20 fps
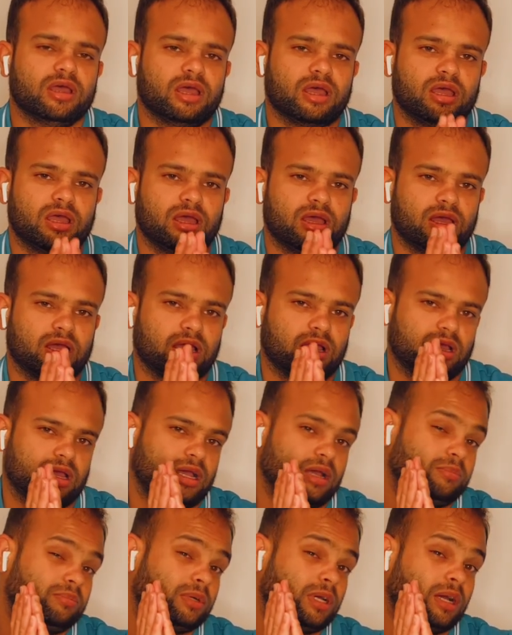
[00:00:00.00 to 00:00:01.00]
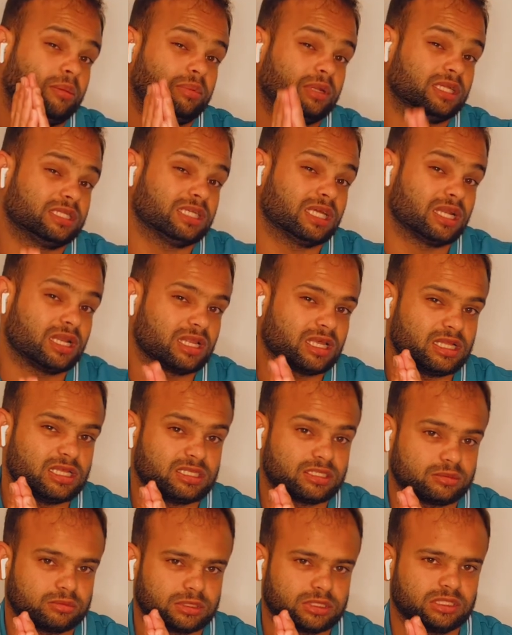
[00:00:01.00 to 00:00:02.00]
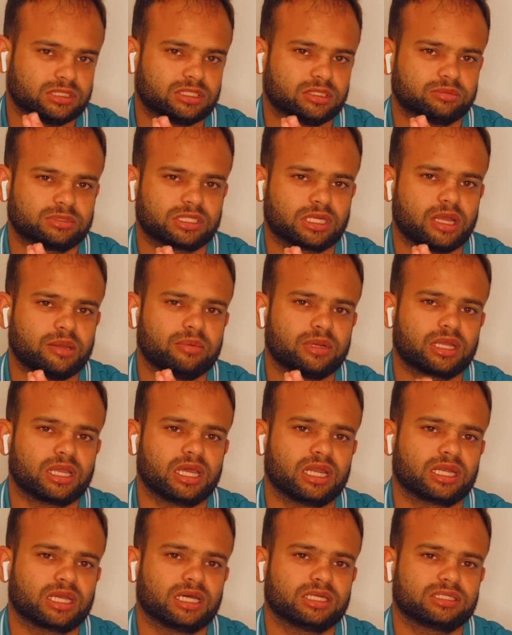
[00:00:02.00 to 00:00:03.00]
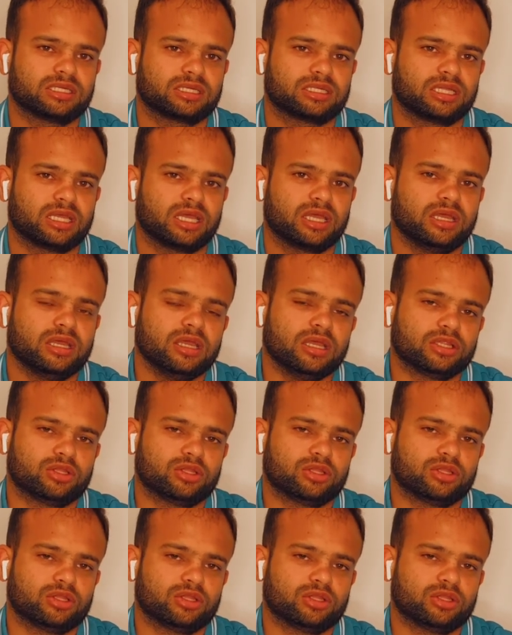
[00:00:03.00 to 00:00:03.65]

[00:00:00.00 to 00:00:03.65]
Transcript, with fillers: आप अपने चैनल के सब्सक्राइबर गेन कर सकते हैं